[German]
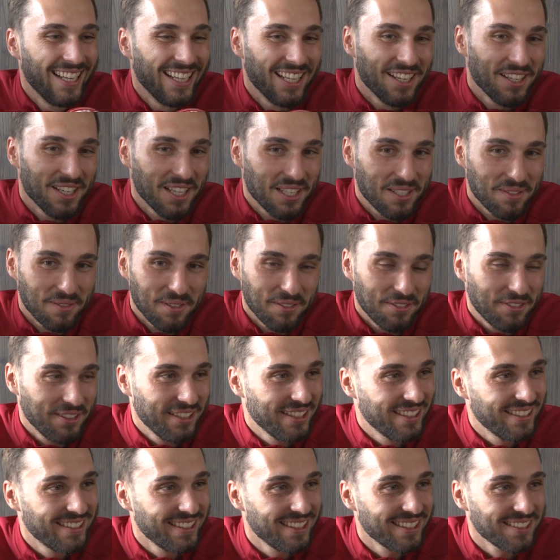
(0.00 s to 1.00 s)
Ja, erstmal
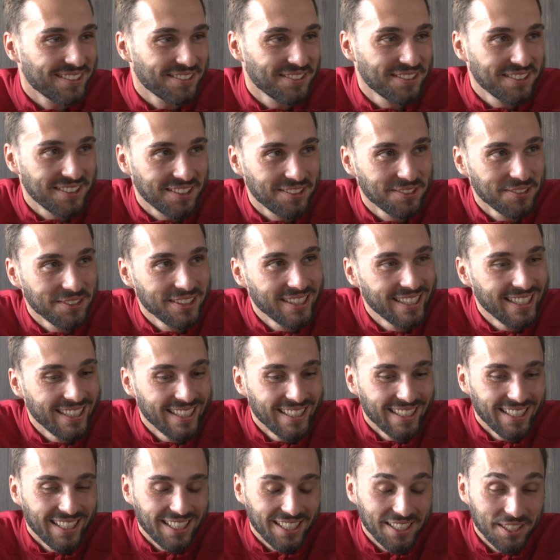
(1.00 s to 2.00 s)
vielen Dank und hallo.
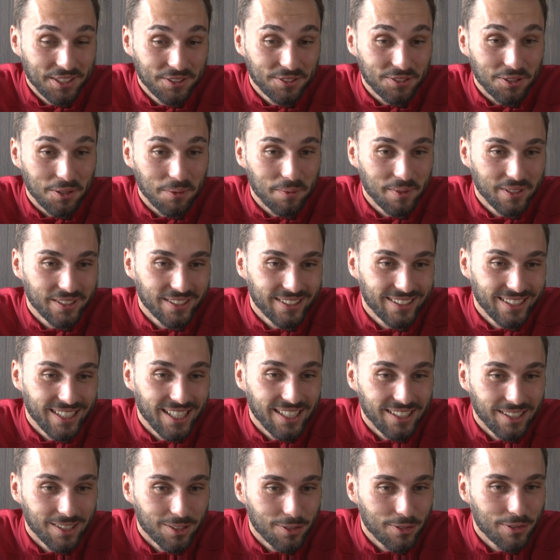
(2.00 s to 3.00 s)
Ich freue mich
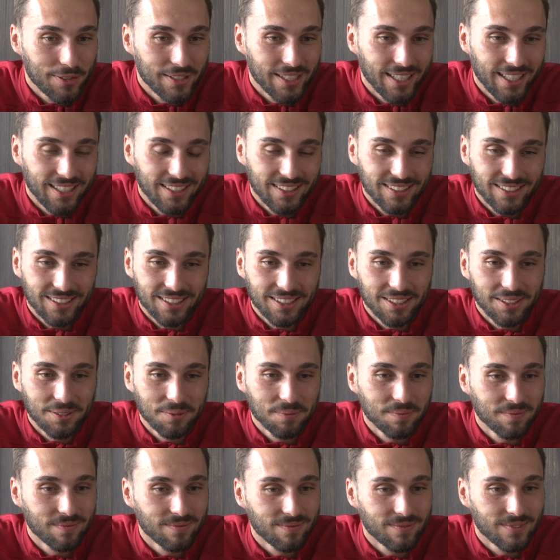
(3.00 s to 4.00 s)
sehr, hier zu sein.
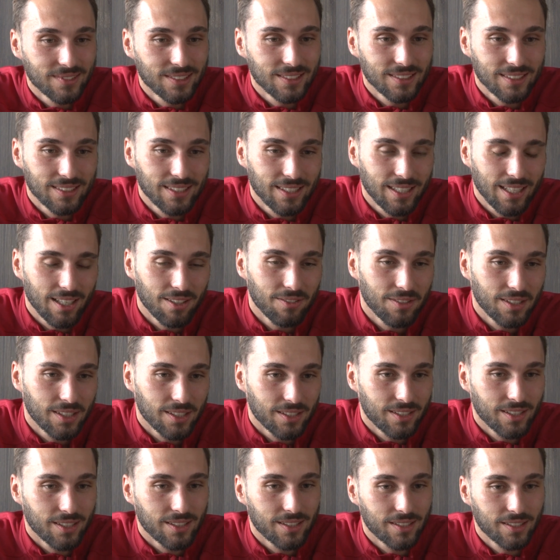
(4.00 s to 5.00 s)
Ähm, klar war
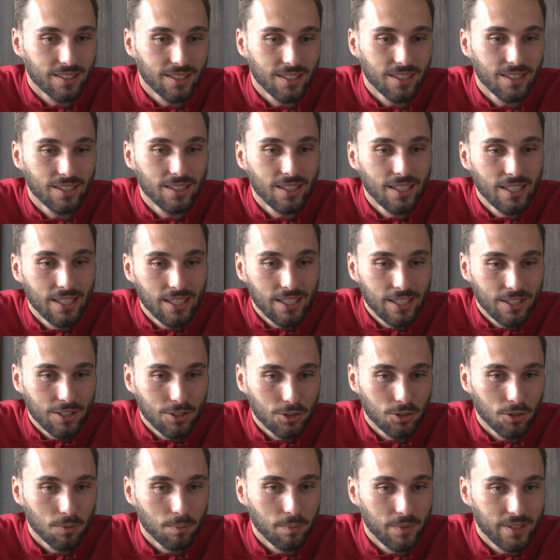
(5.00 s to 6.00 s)
das jetzt äh,
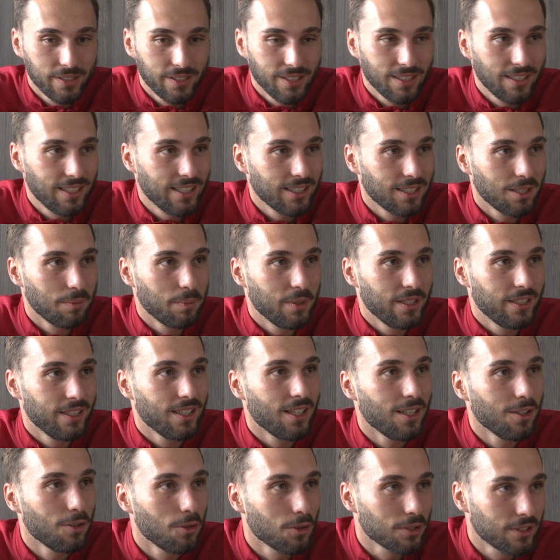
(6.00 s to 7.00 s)
schon ein bisschen länger
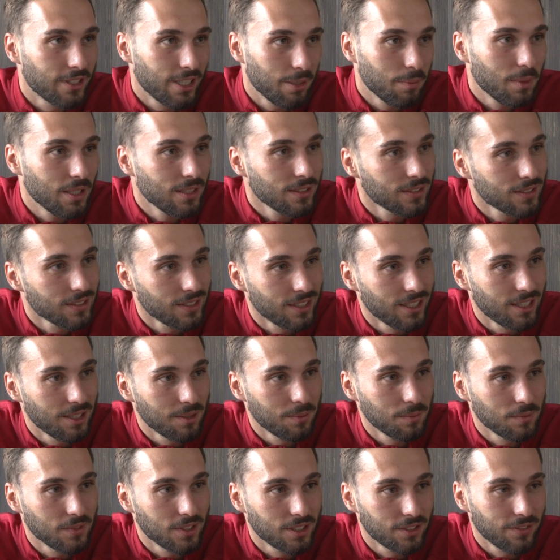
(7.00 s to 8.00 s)
medial auch Thema,
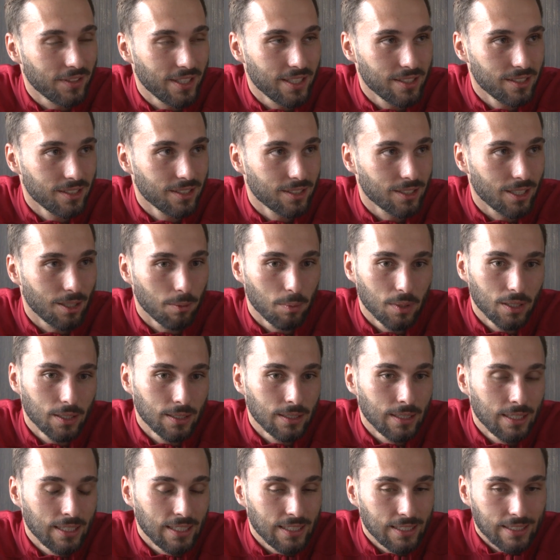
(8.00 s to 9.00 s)
ähm, das weiß ich,
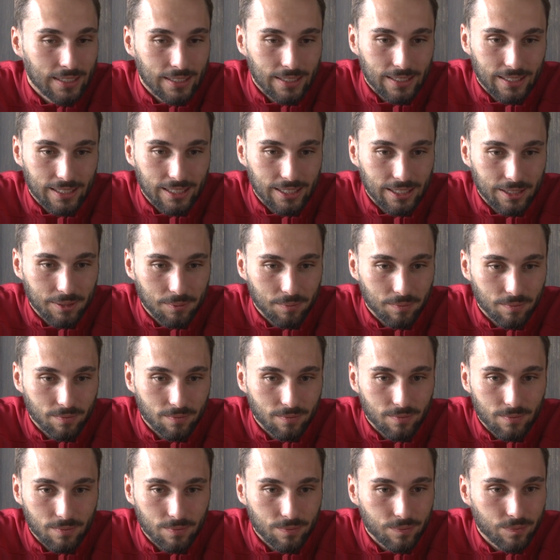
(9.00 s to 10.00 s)
aber
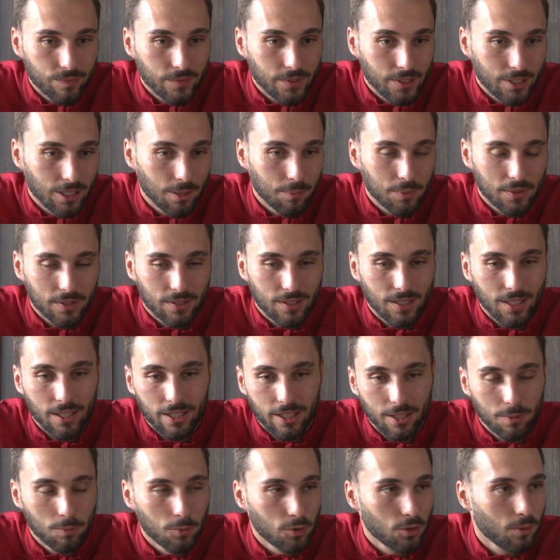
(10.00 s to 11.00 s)
ähm, ich habe es
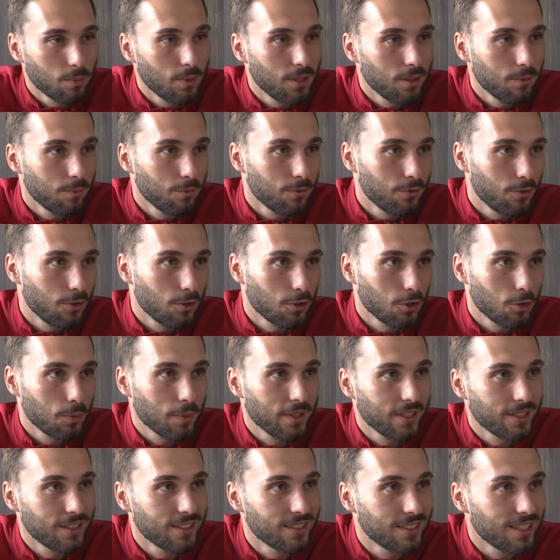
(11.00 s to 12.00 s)
gerade eben schon mal im
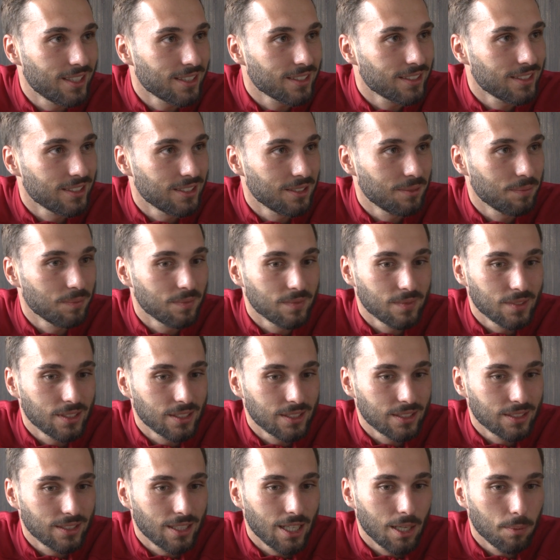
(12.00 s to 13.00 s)
Vorgespräch gesagt, ähm,
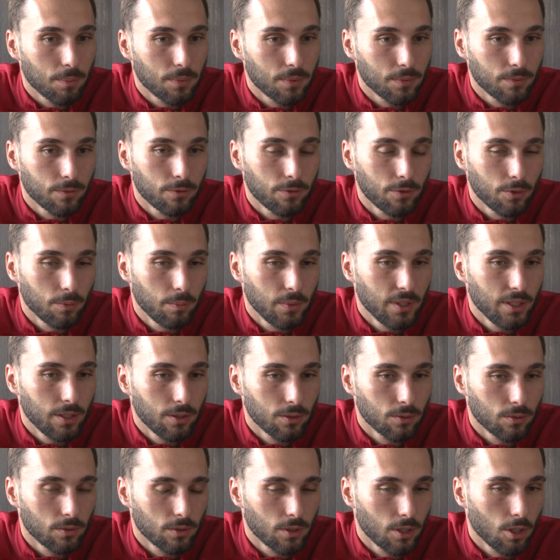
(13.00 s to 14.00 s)
es gab für
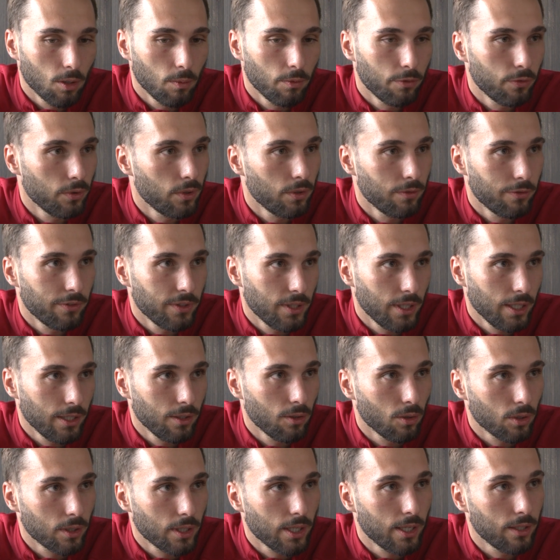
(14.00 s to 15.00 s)
mich und ich glaube für den
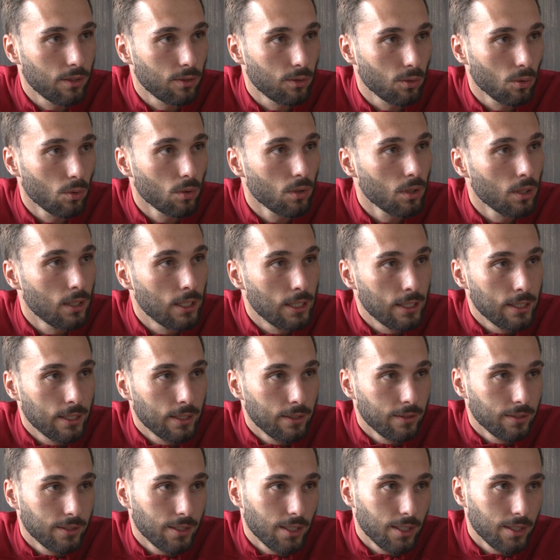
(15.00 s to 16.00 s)
Verein auch keinen Druck,
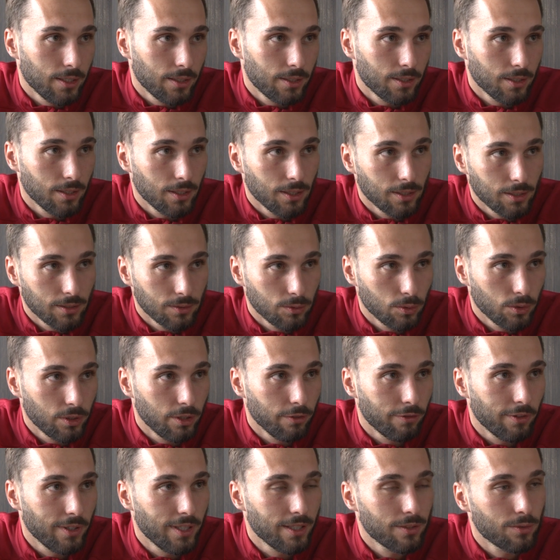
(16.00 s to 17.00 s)
da ich ja durch
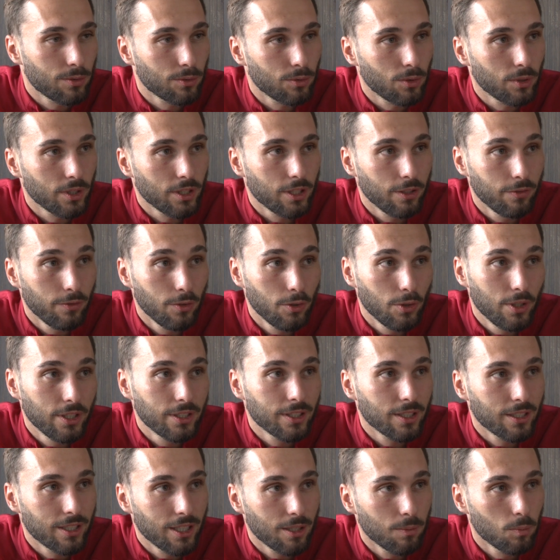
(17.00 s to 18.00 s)
die Verletzung noch individuell
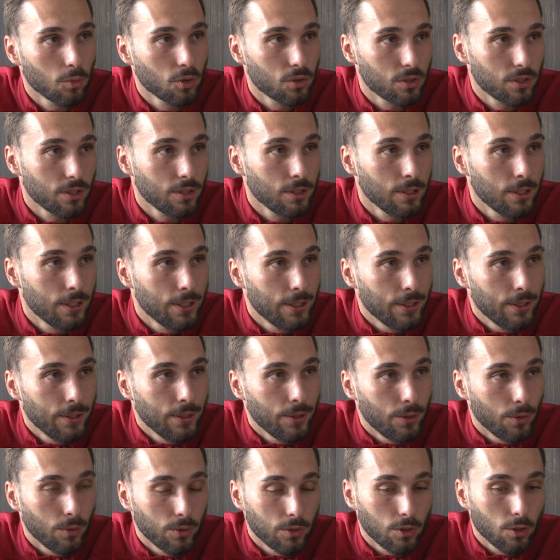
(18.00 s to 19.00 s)
trainieren musste
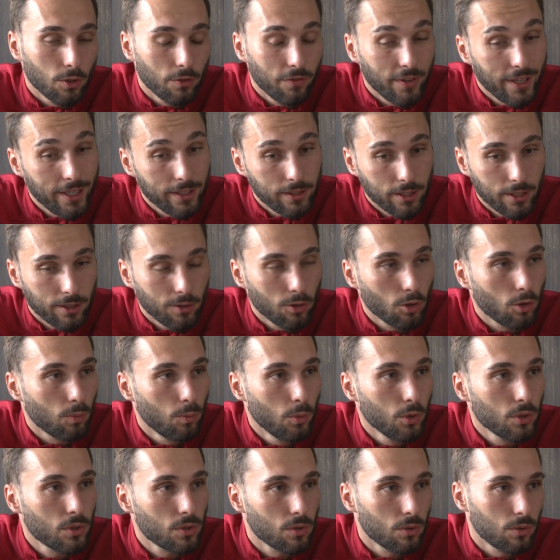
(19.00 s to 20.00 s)
und auch weiterhin noch
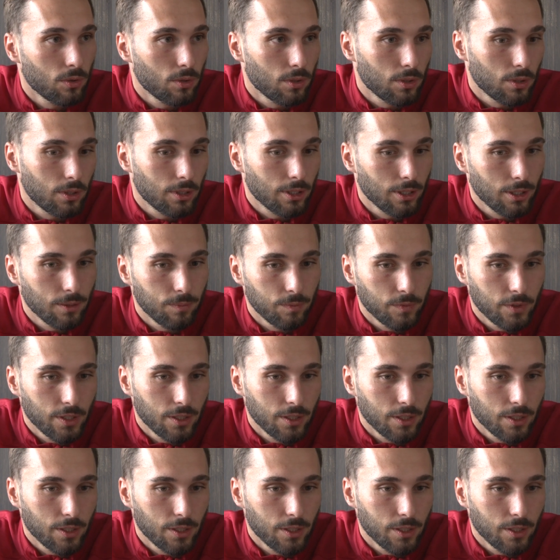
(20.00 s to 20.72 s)
muss. Und ähm,